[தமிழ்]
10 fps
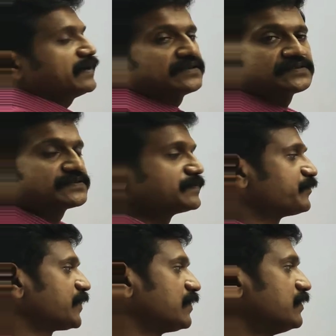மைனஸ்
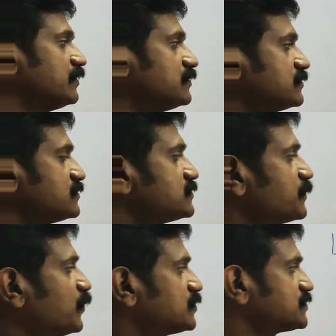திஸ் இஸ்
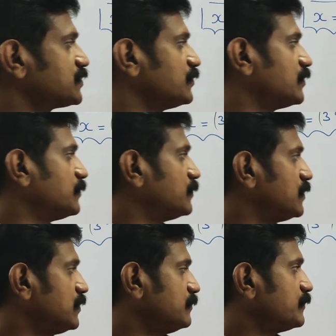அ பாசிட்டிவ்
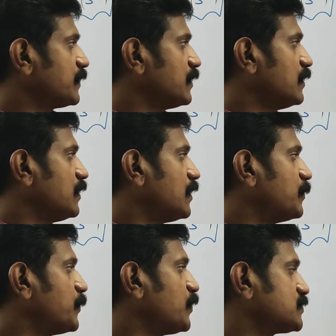நம்பர்
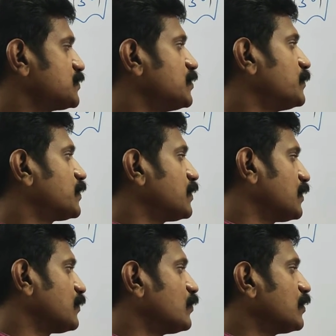அப்போ பாசிட்டிவ் நம்பருக்கு
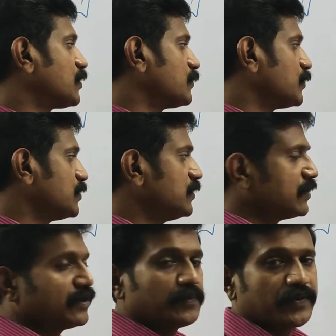நீங்கள் ரூட் எடுக்கும்போது
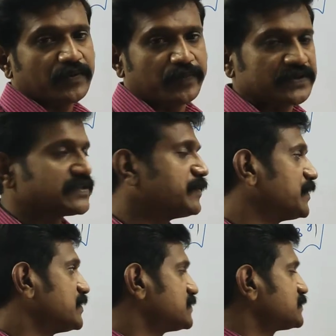ரெண்டுமே வரும் ப்ளஸ் ஆர்
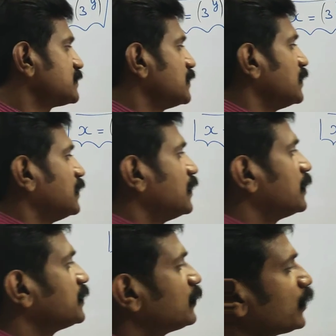மைனஸ்
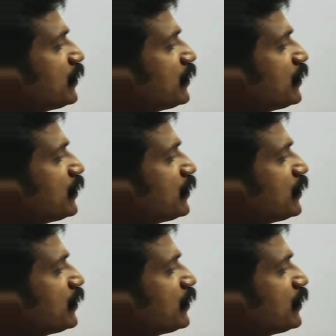இதுதான்